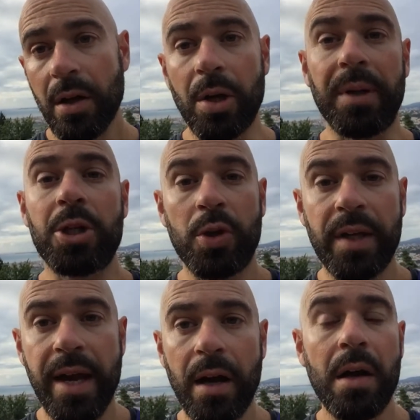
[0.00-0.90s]
comme un
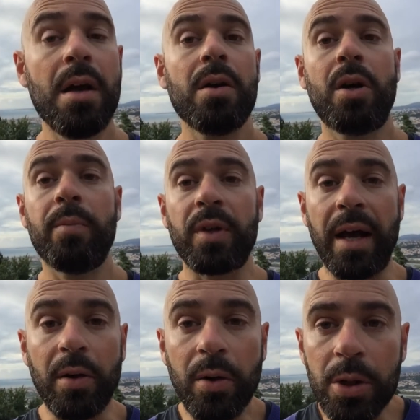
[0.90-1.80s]
joker, comme
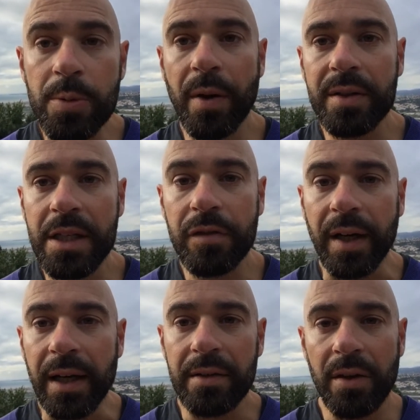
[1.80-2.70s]
un coach sportif
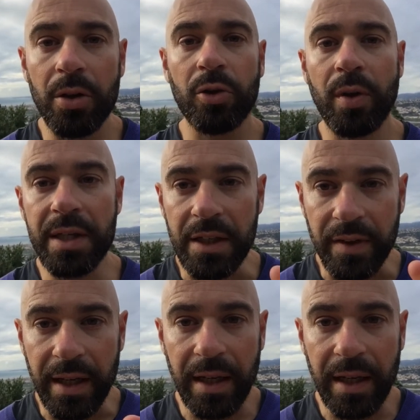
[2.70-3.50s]
à l'intérieur de toi qui va